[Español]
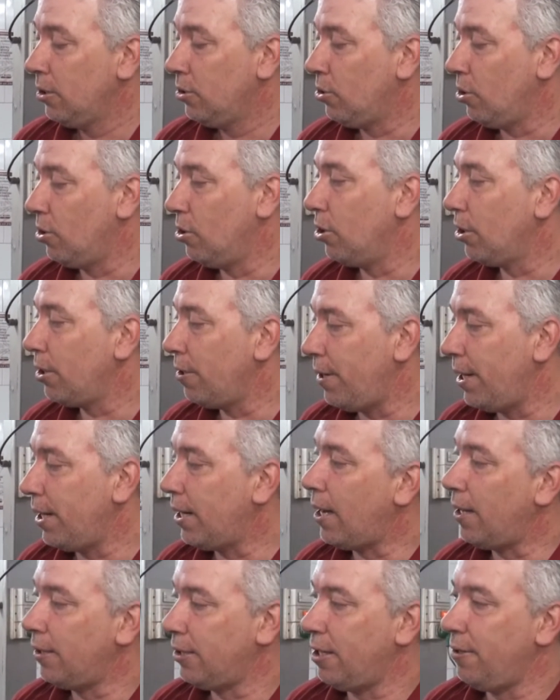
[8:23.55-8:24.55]
Todo lo que
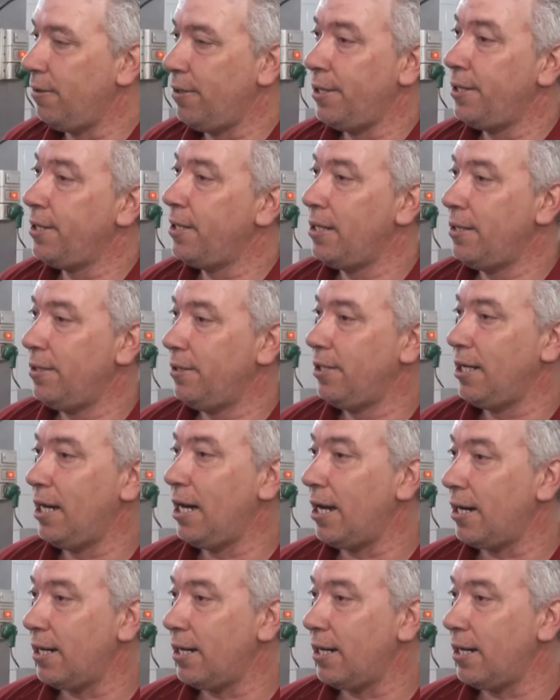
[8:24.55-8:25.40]
venga a través de, la